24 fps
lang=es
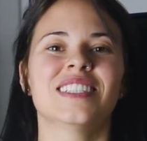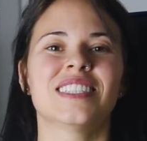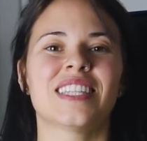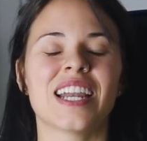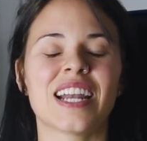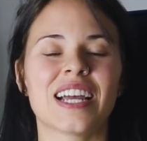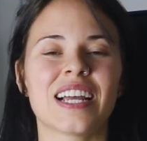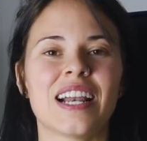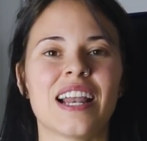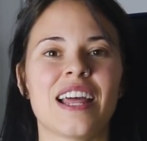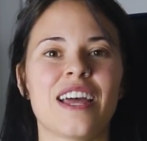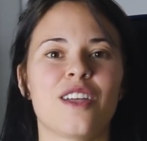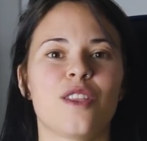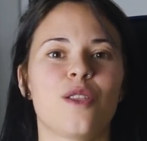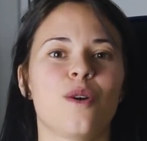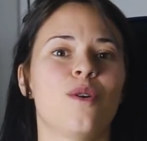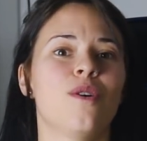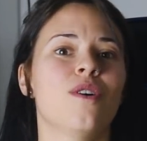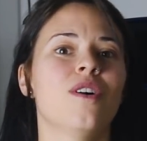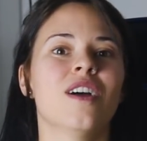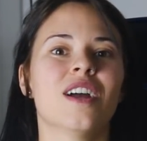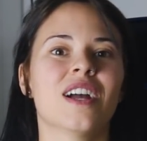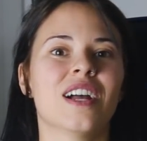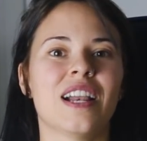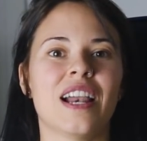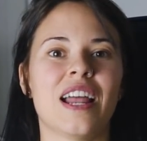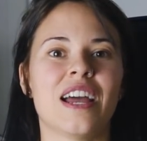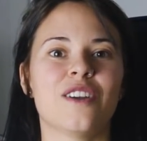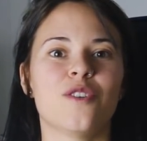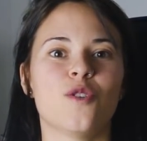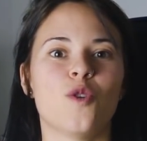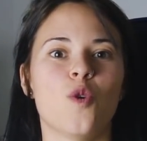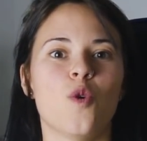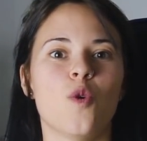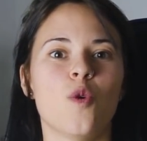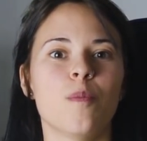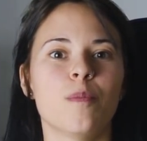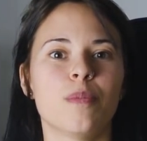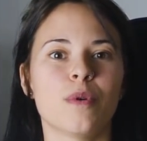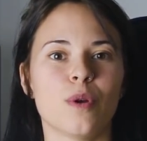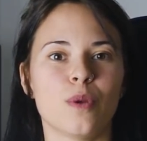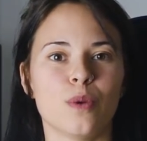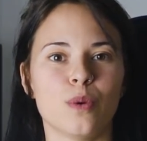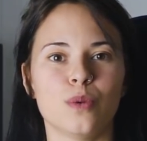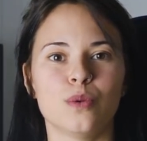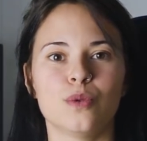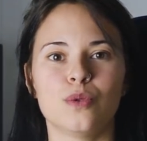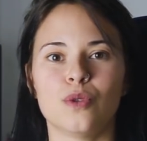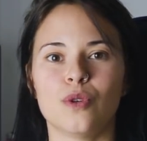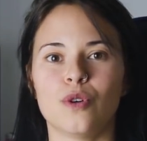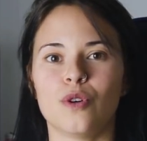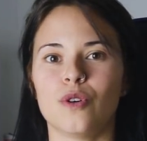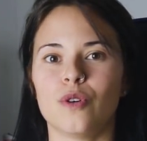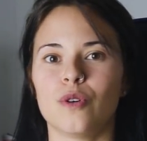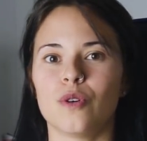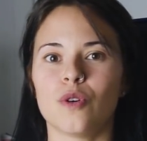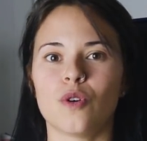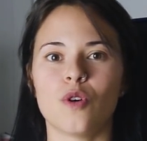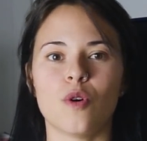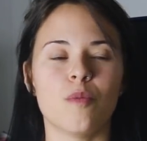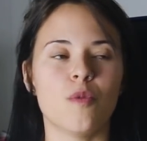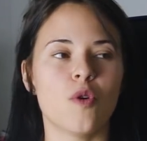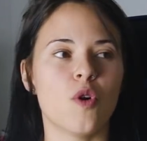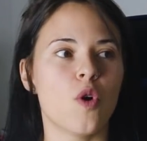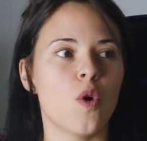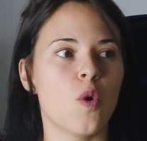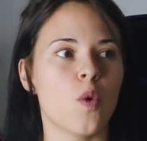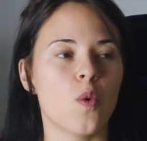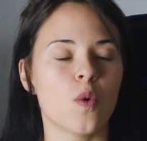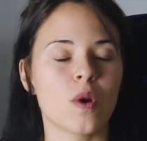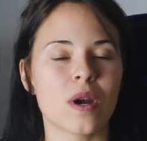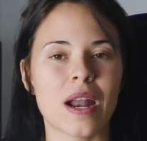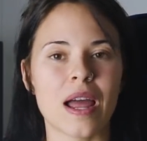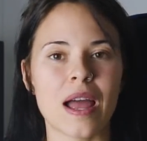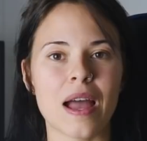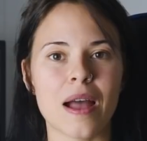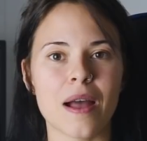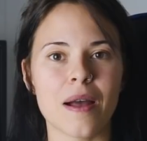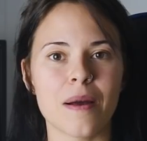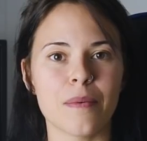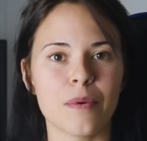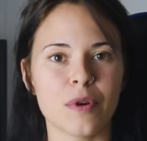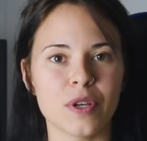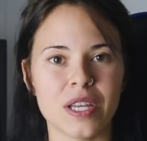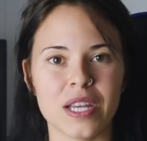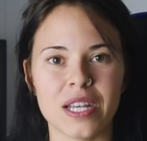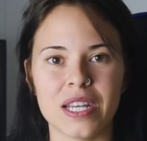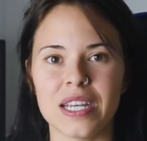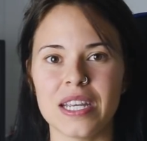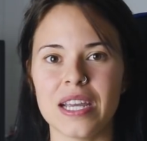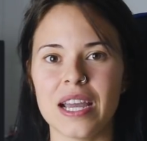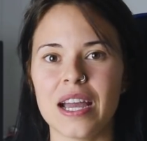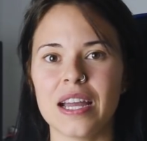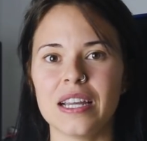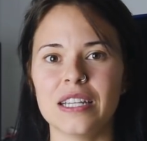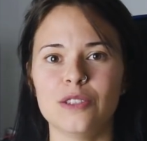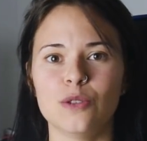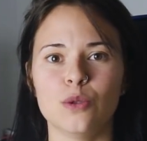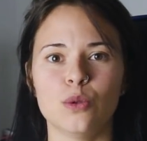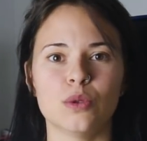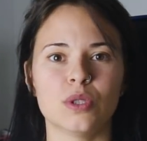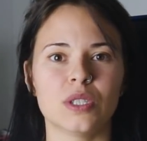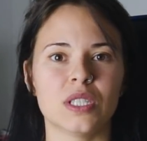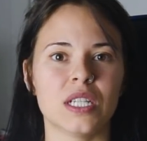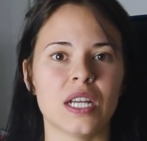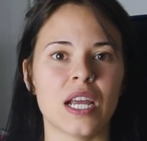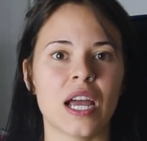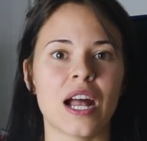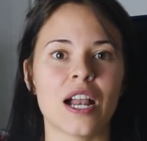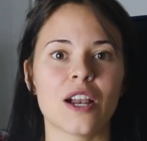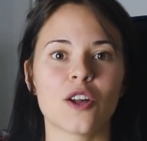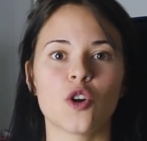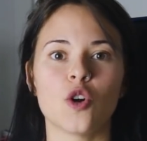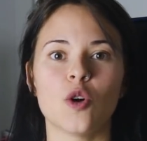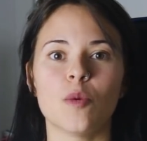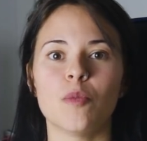Estará claro, claro, un producto como una bollería industrial,